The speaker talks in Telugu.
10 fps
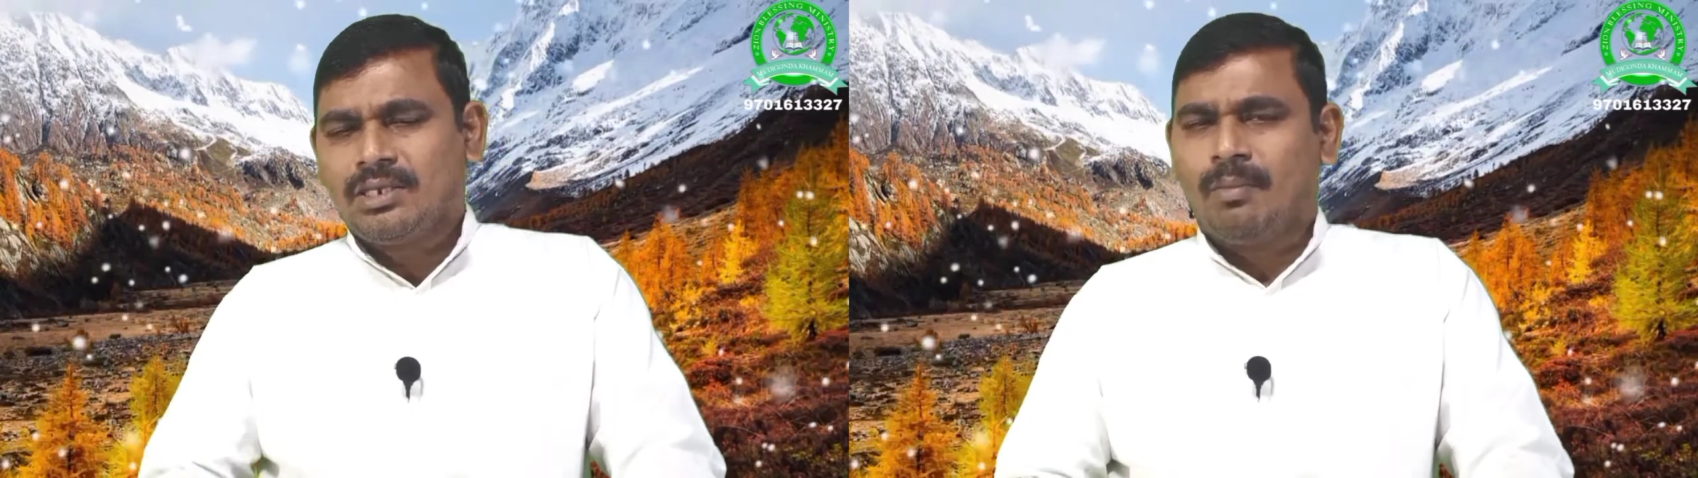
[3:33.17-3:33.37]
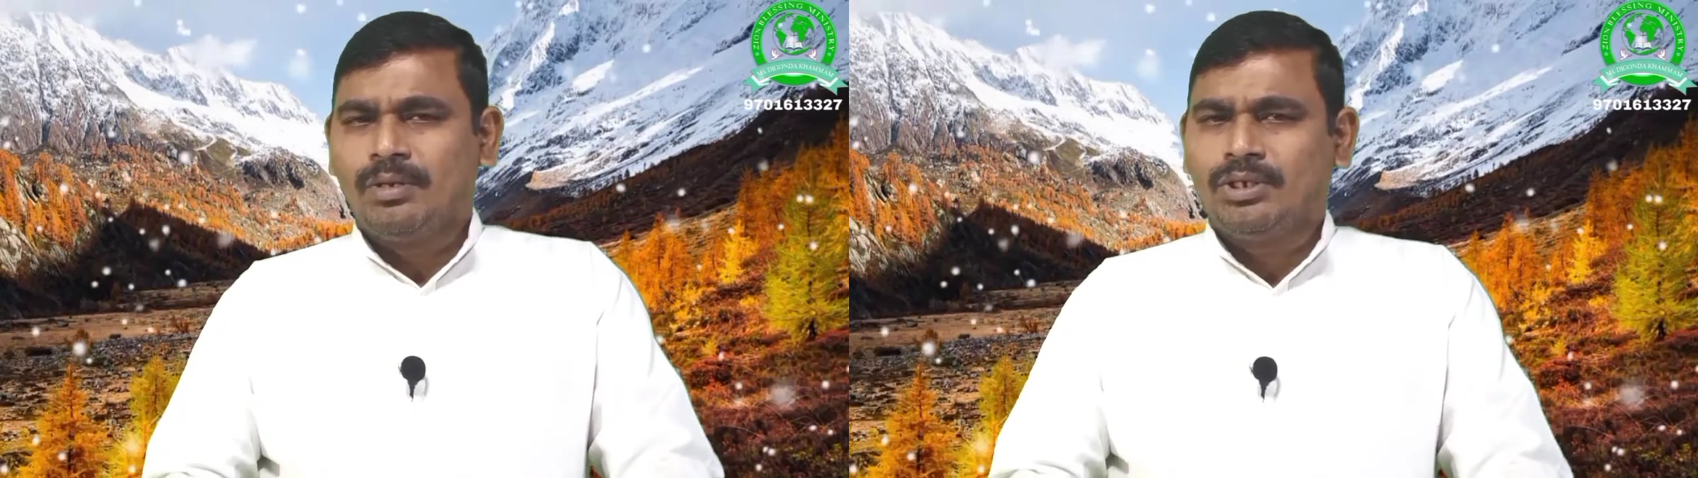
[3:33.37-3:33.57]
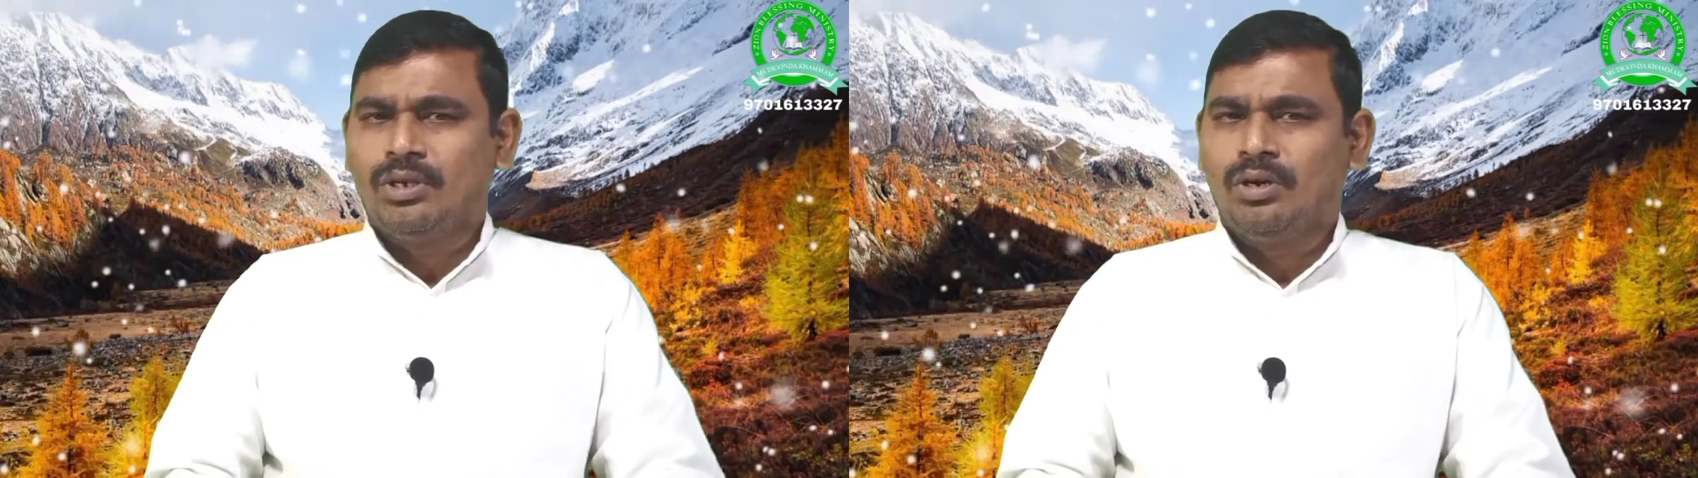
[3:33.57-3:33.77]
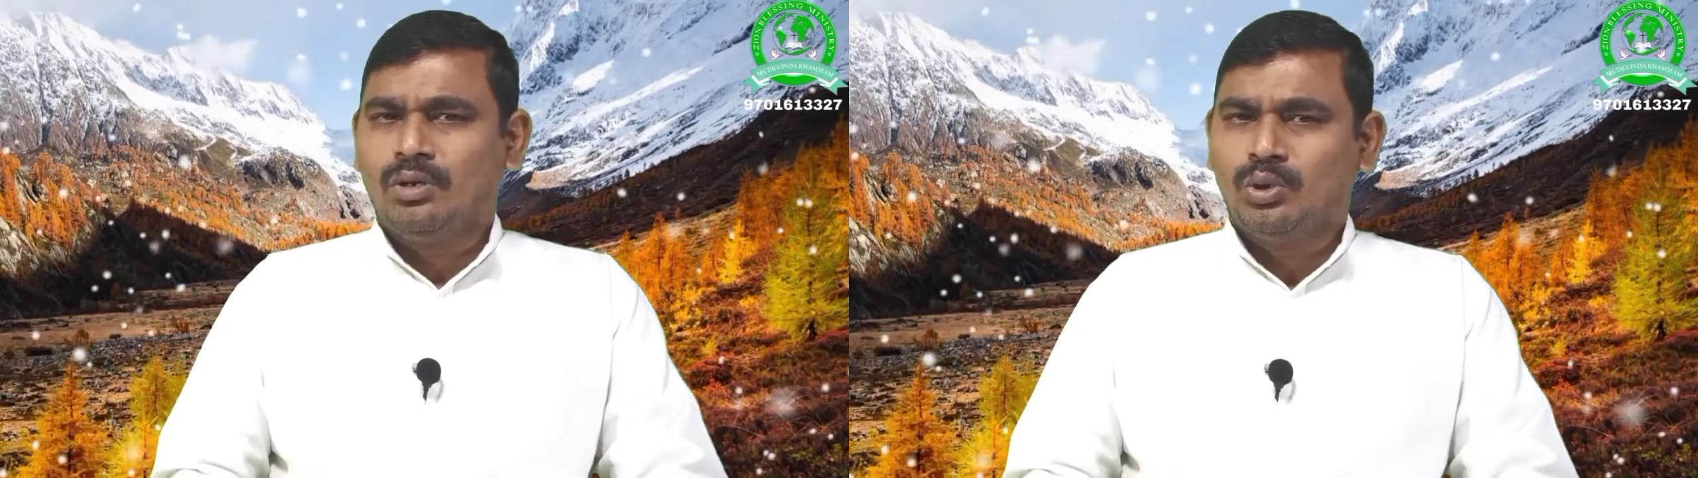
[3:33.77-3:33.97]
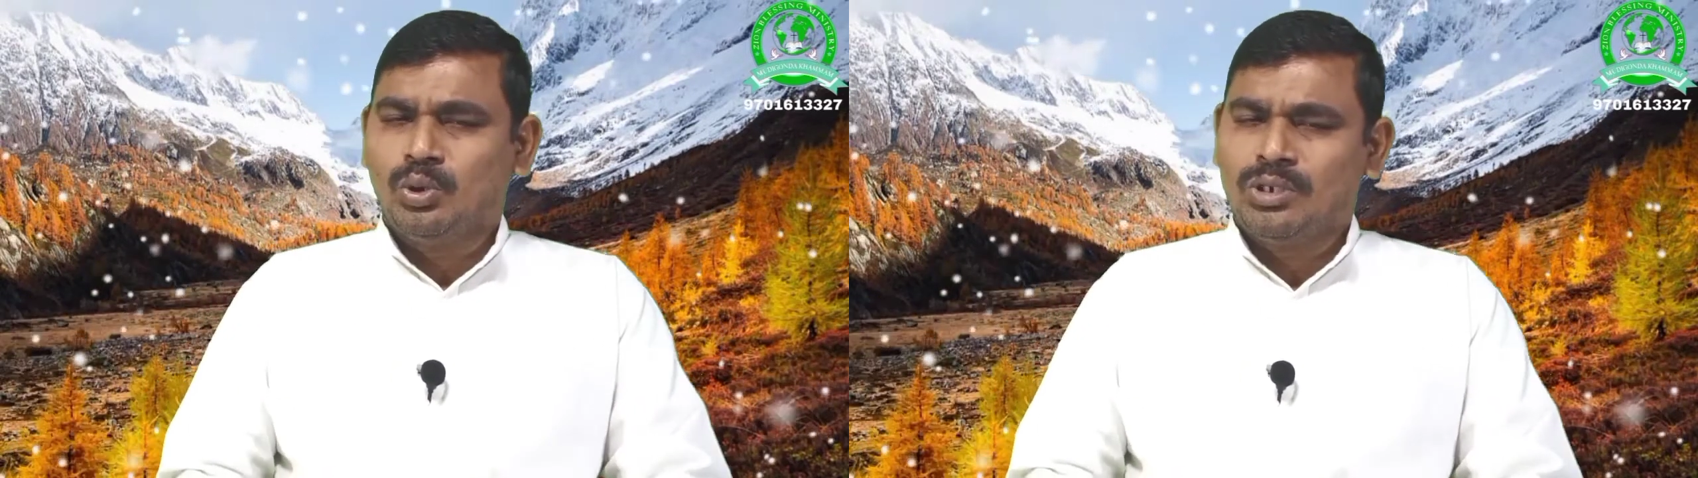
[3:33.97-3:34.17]

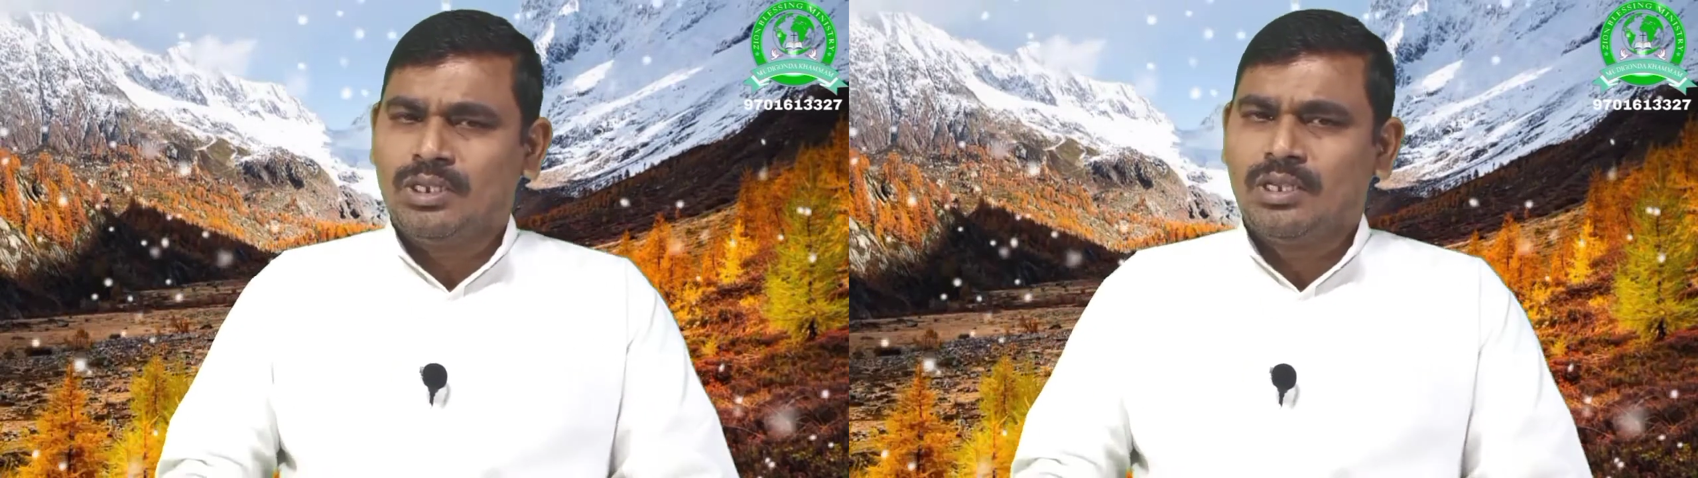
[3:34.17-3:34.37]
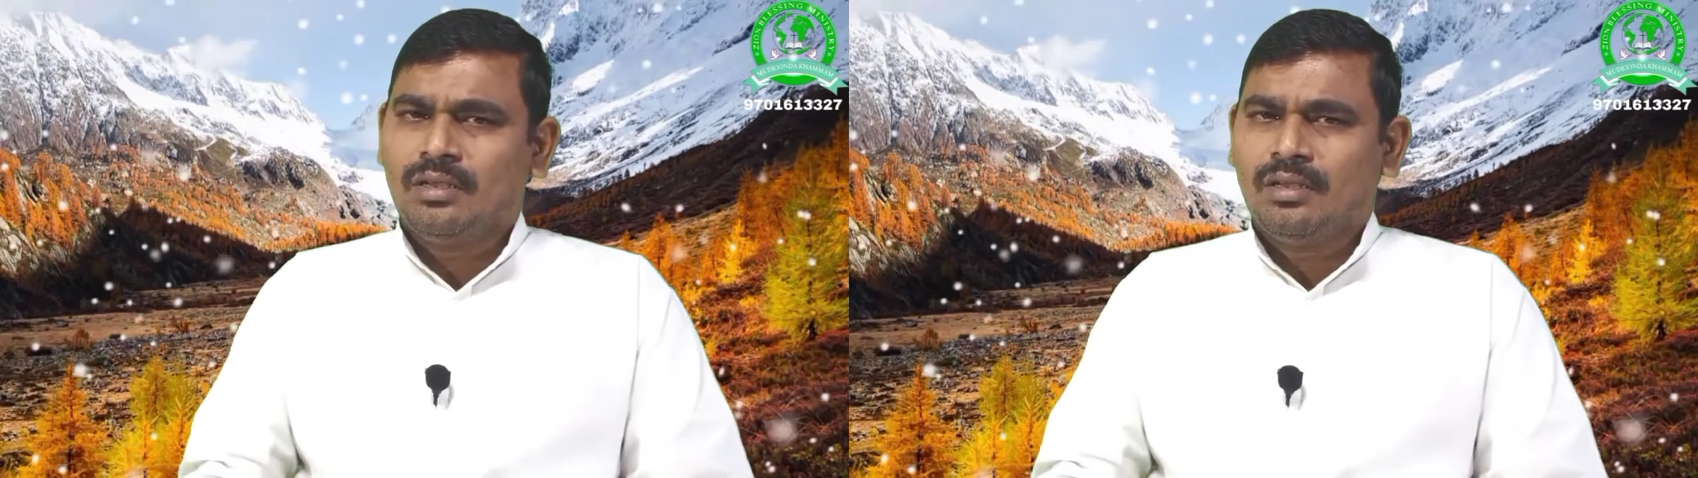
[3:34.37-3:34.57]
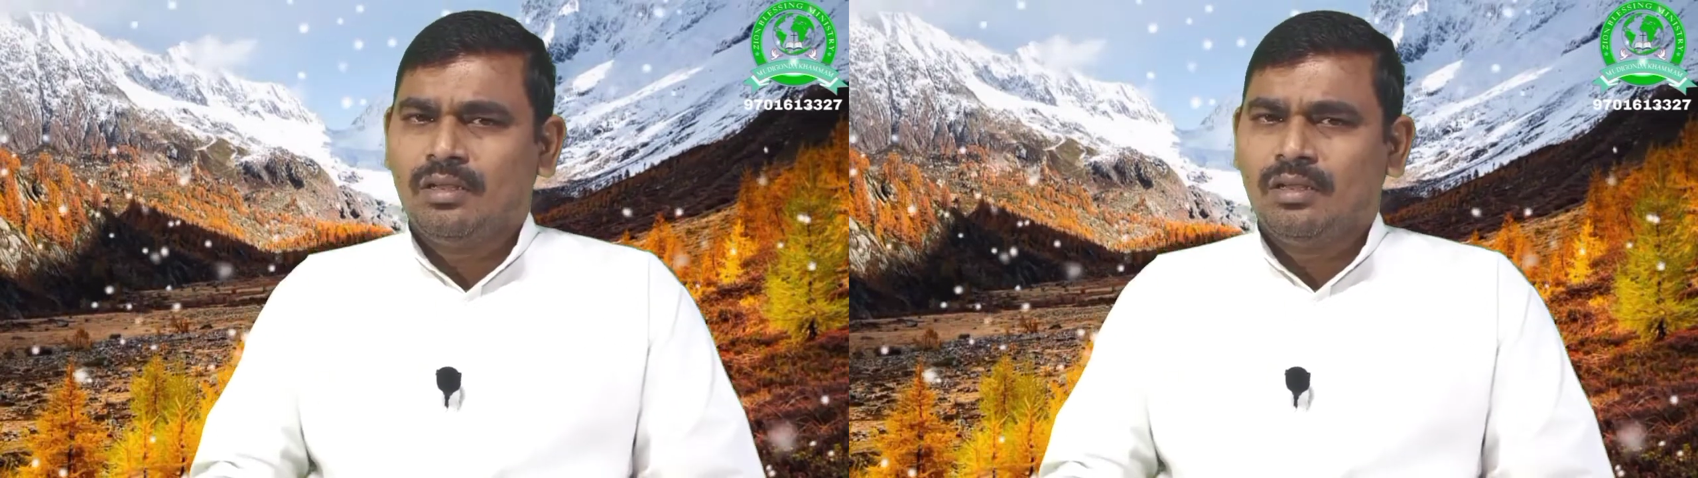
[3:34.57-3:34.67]
సమస్యలను చూసి